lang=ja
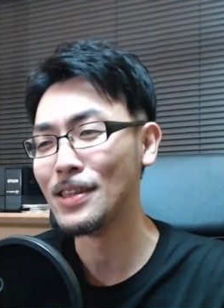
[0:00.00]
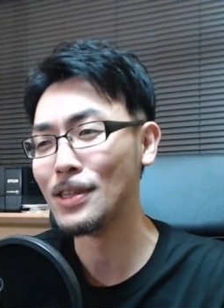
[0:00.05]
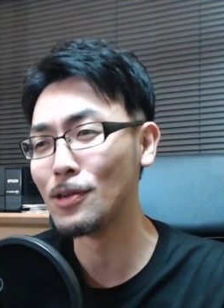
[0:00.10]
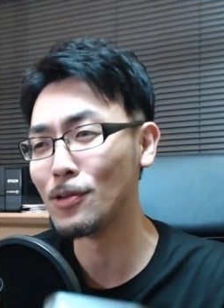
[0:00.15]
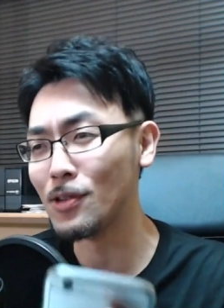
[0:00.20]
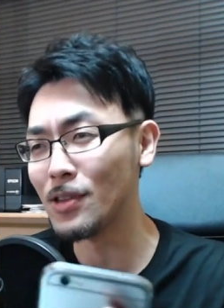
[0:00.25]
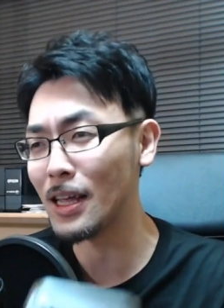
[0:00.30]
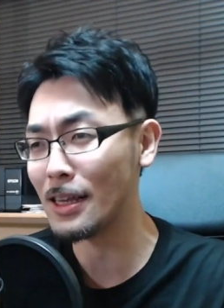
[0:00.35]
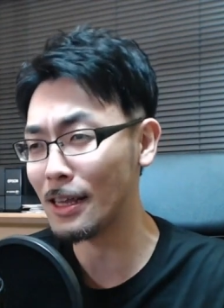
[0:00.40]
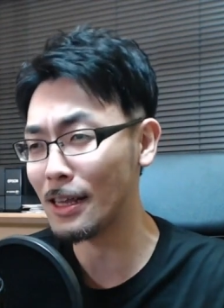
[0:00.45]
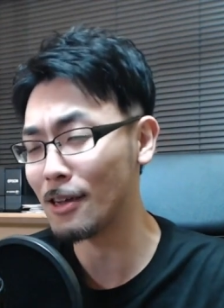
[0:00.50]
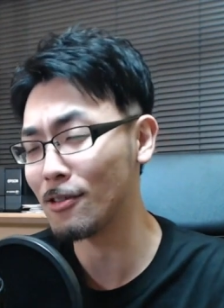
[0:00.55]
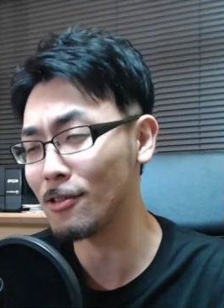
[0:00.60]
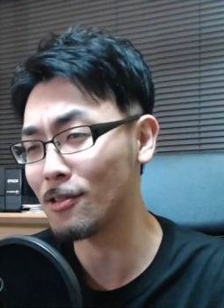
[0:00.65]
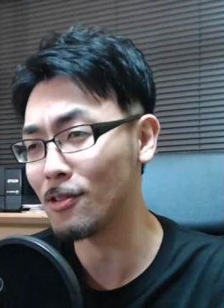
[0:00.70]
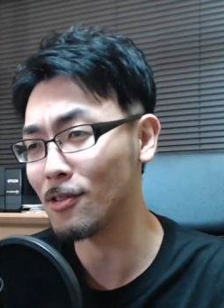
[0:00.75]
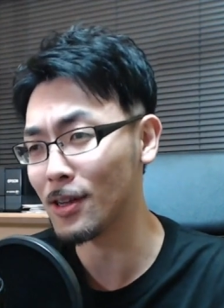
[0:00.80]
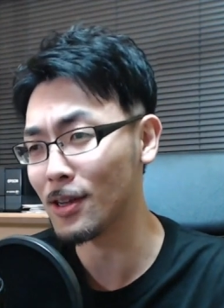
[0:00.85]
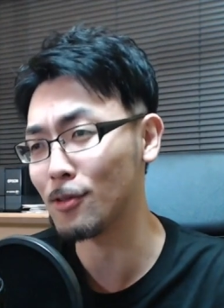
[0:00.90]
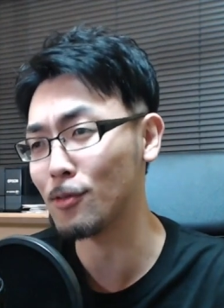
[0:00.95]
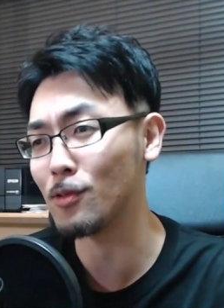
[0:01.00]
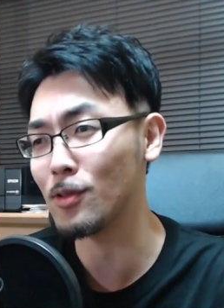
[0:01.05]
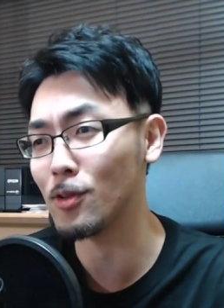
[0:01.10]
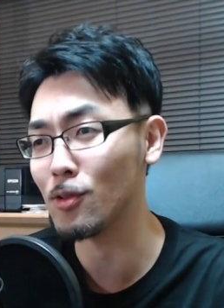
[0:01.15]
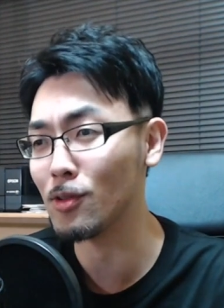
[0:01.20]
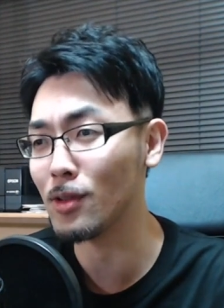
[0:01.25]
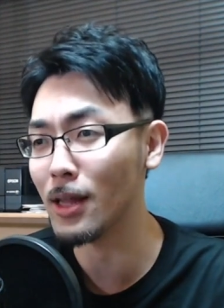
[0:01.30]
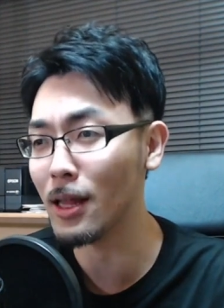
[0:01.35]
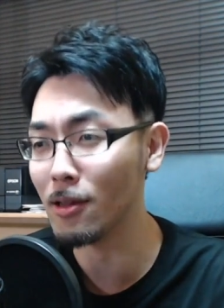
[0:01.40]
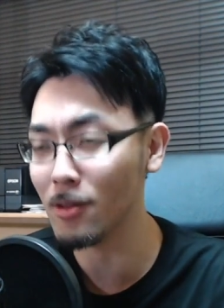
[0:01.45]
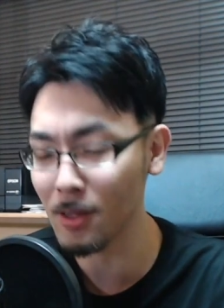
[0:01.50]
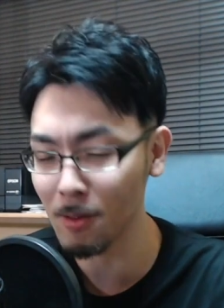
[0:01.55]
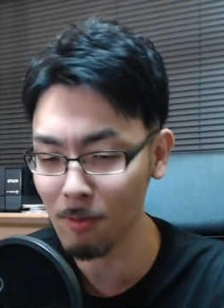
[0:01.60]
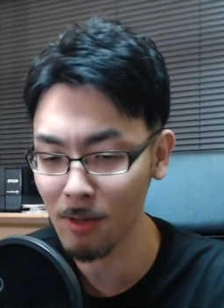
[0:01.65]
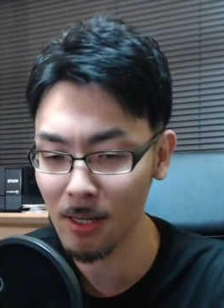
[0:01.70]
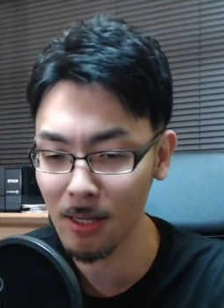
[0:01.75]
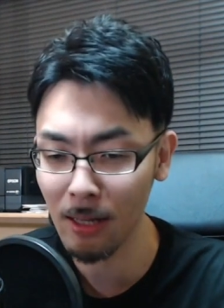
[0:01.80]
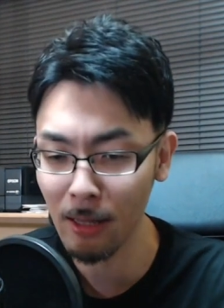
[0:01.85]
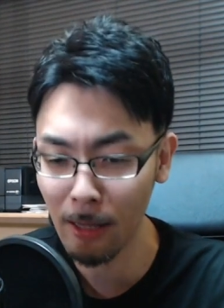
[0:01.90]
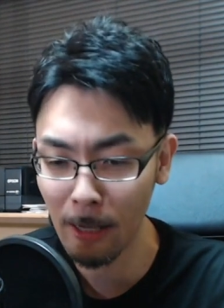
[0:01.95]
どうなってくるのか、そこちょっと楽し
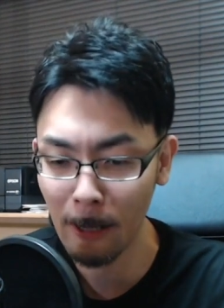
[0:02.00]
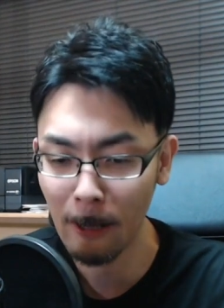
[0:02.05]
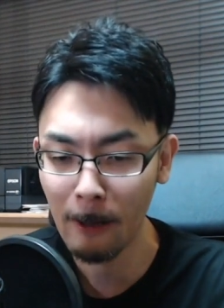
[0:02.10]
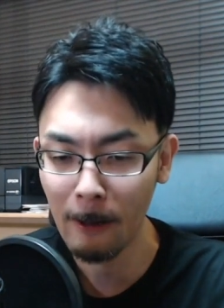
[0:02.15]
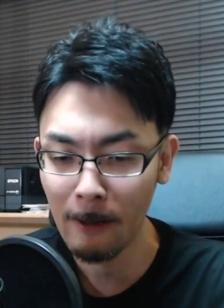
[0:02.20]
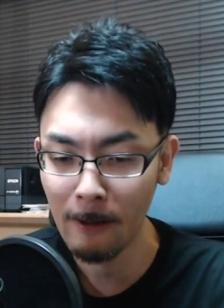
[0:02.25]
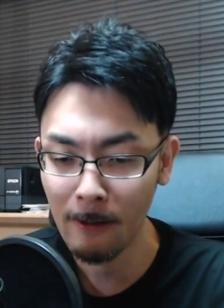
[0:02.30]
みにしてね。